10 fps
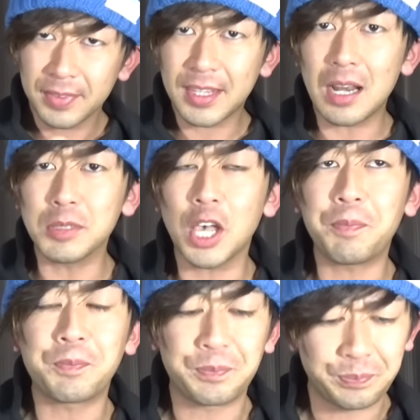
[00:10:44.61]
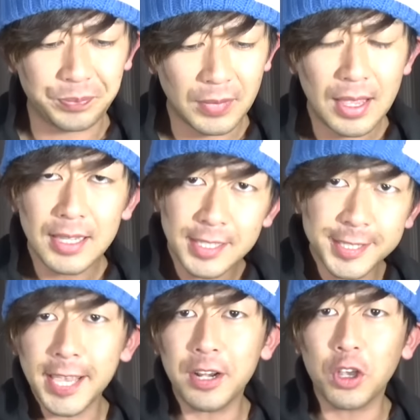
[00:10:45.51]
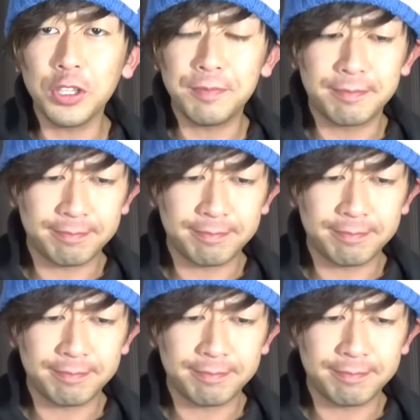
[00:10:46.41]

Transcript: 頼むぞセヘル来い。